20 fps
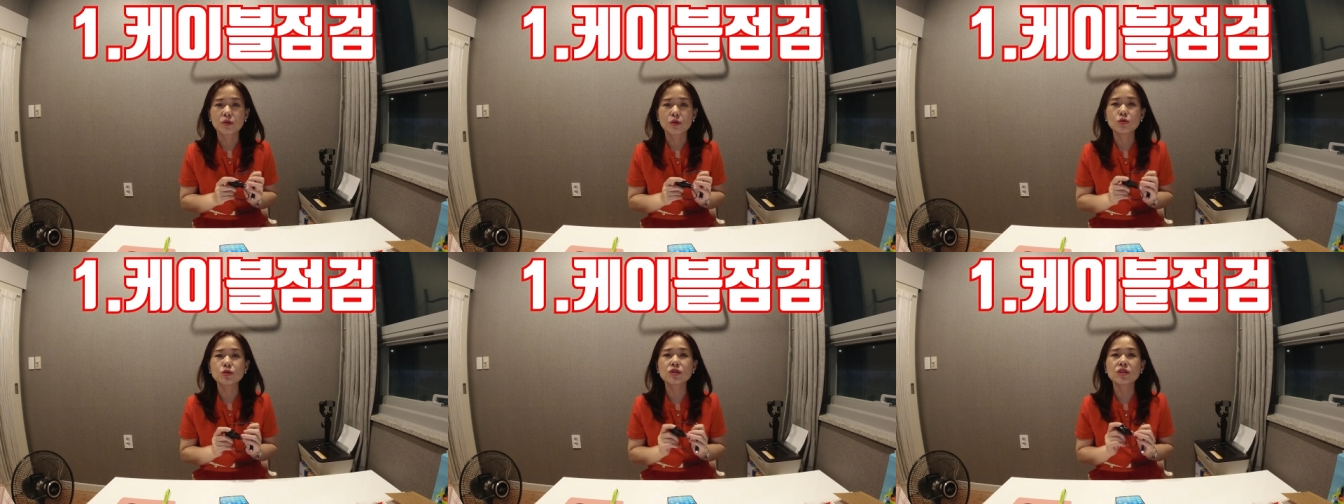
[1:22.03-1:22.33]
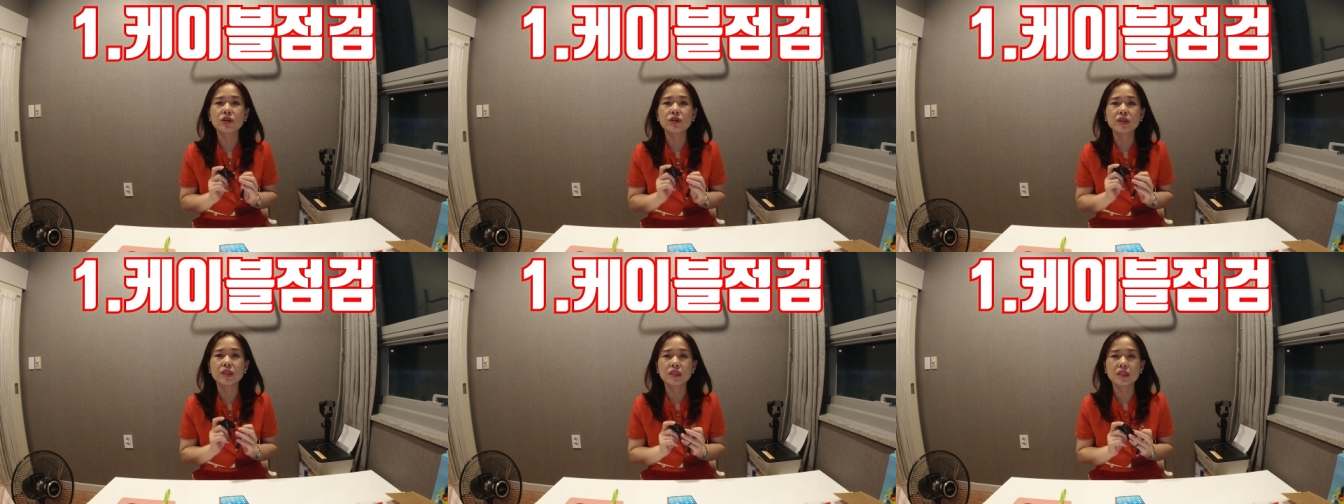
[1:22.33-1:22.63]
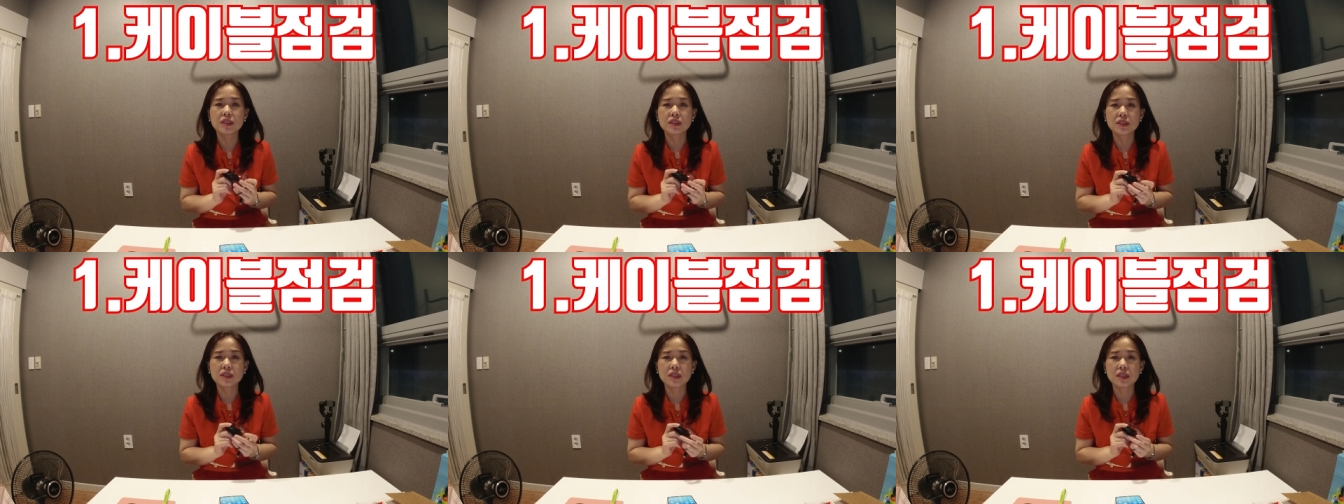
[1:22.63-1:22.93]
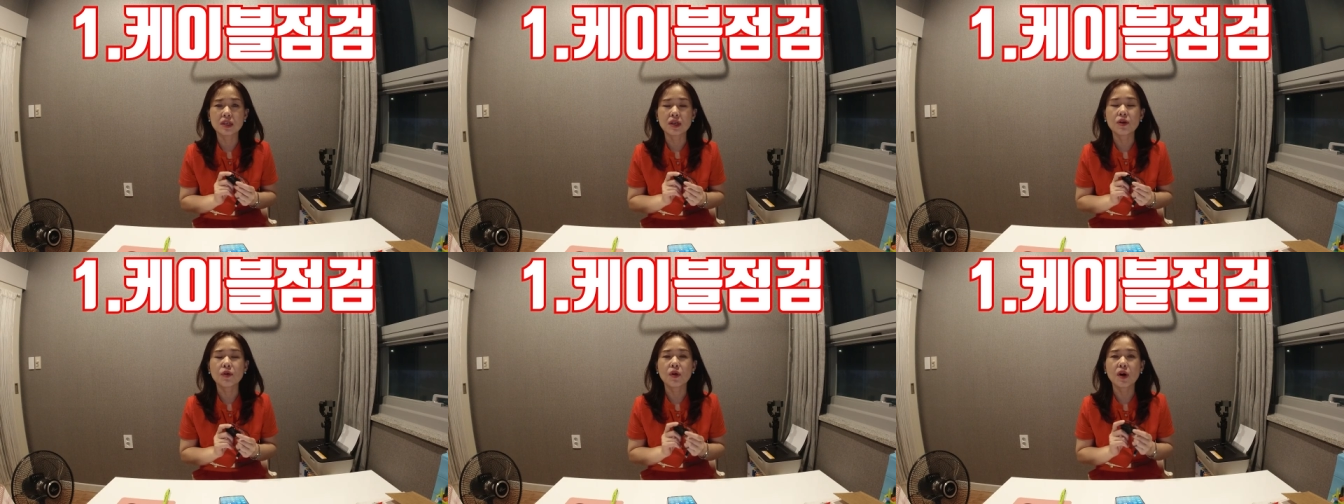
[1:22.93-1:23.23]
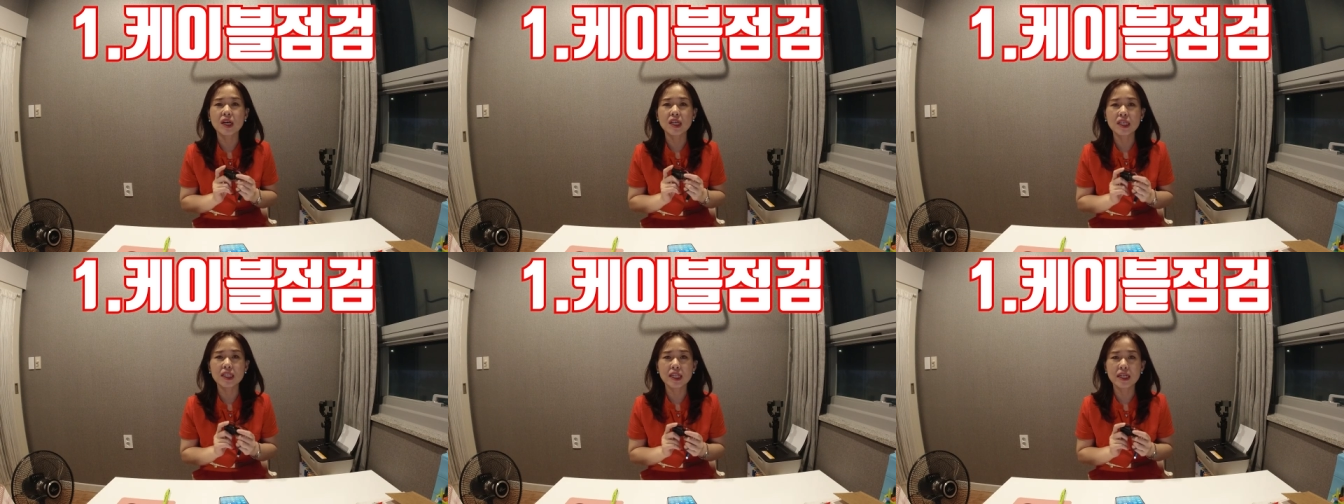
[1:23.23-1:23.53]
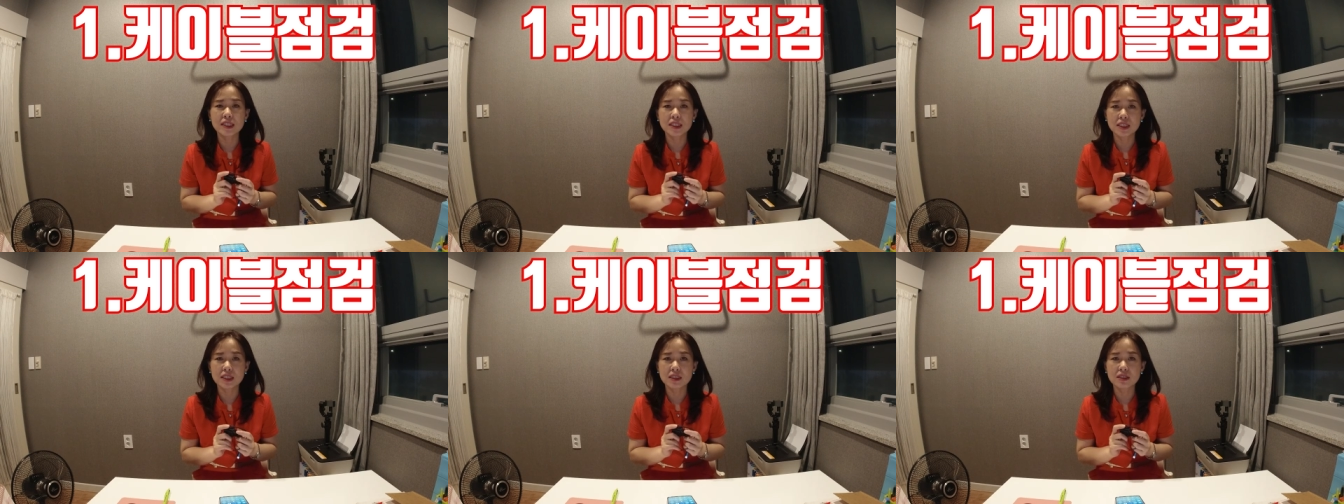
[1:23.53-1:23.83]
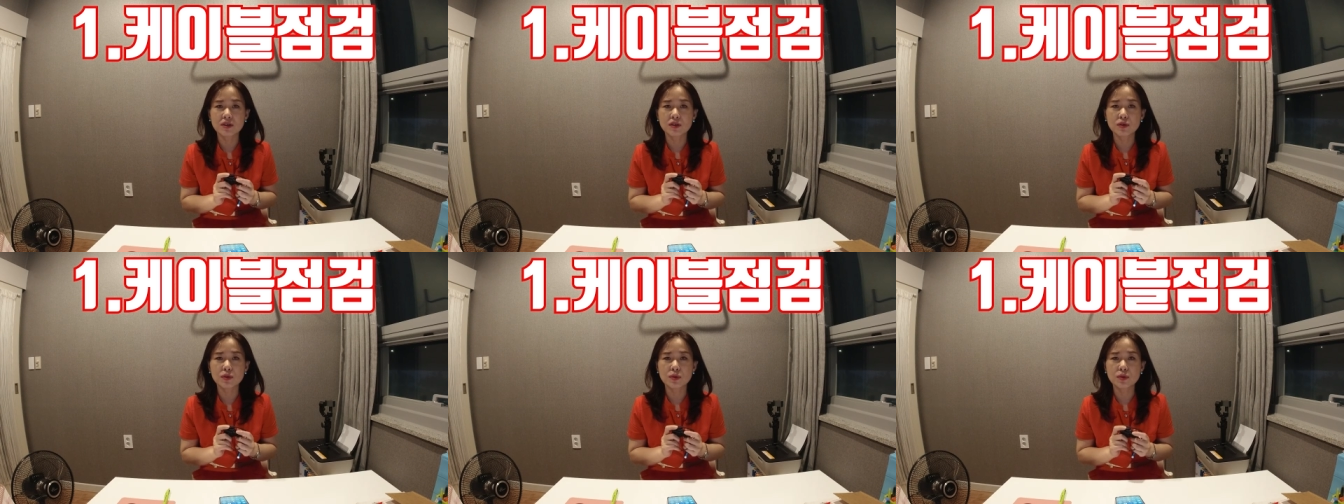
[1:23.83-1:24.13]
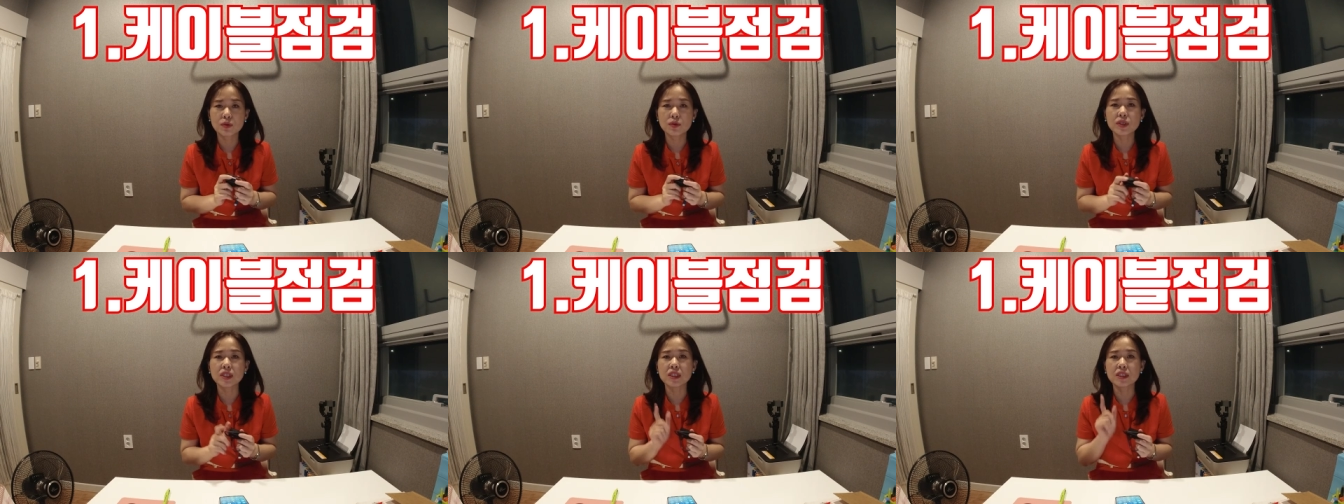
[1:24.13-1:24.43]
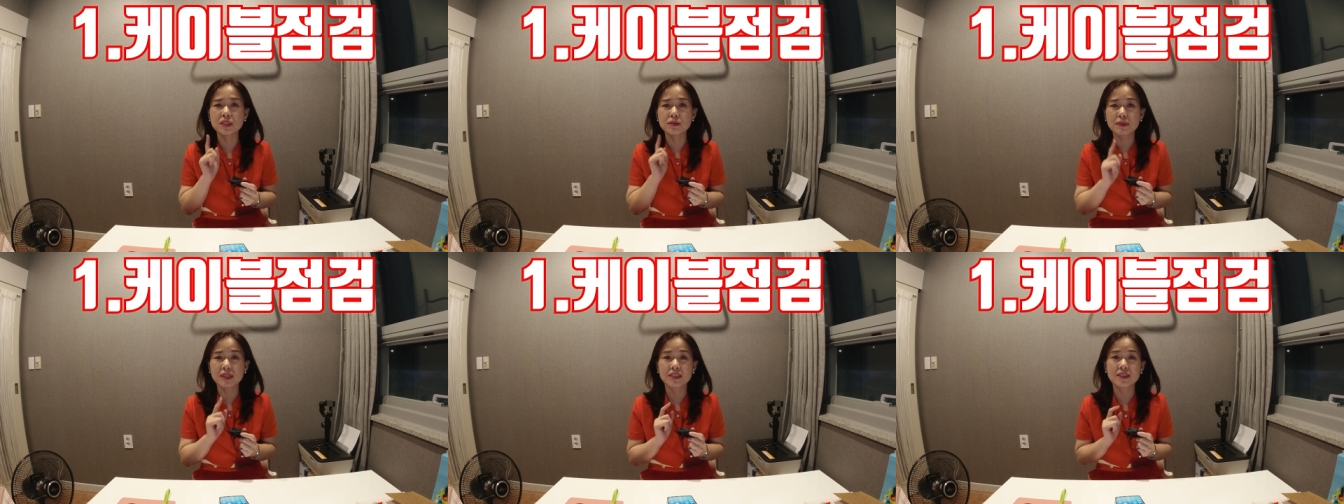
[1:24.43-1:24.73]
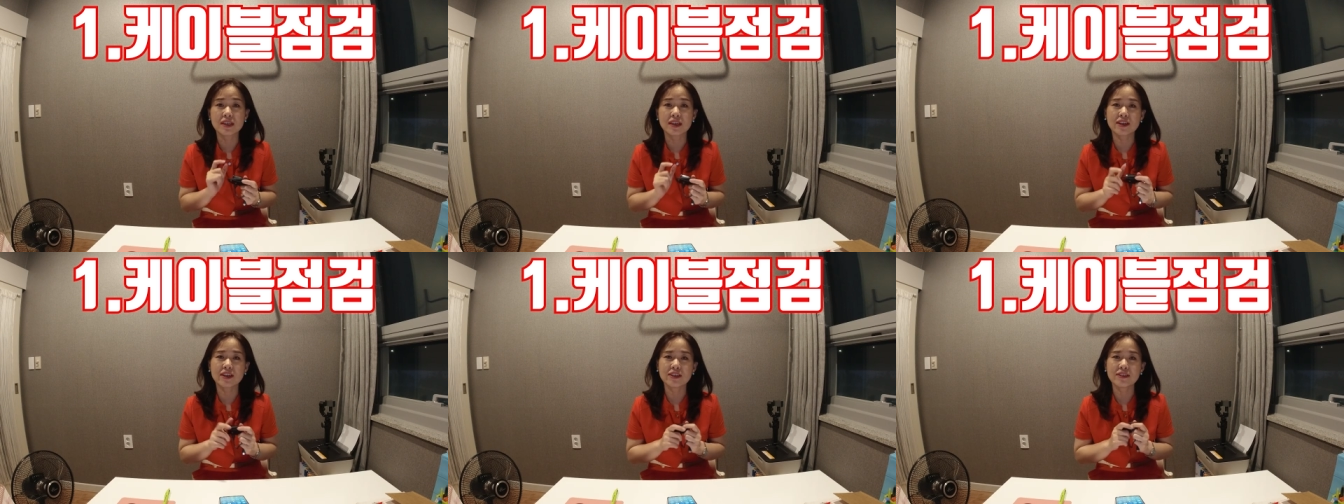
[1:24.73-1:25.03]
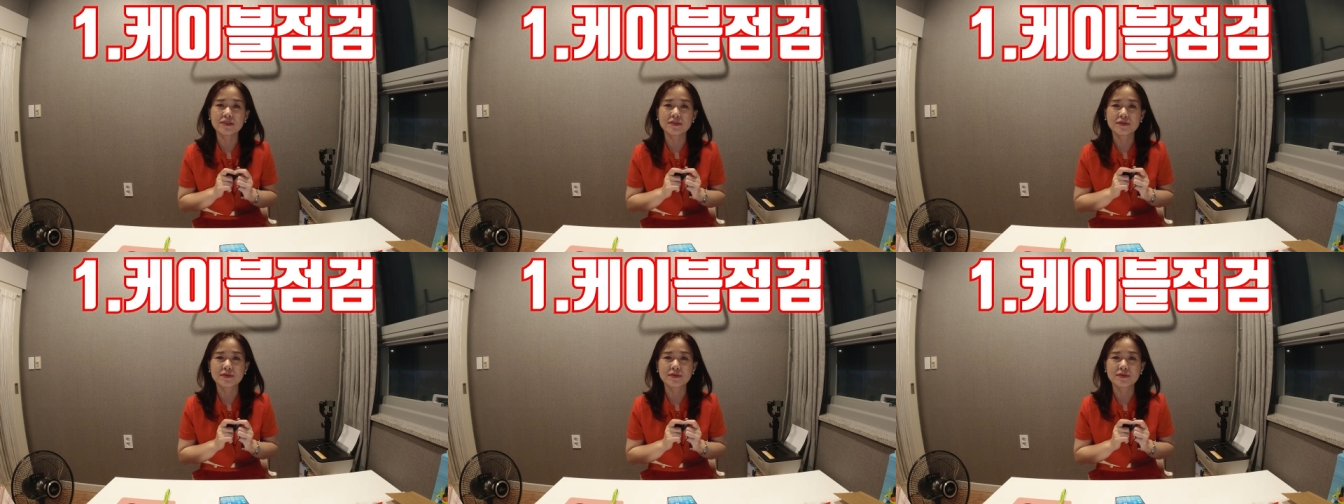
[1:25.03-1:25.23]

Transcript: 꽂혀 있는지 확인하시는 것도 잊지 마세요.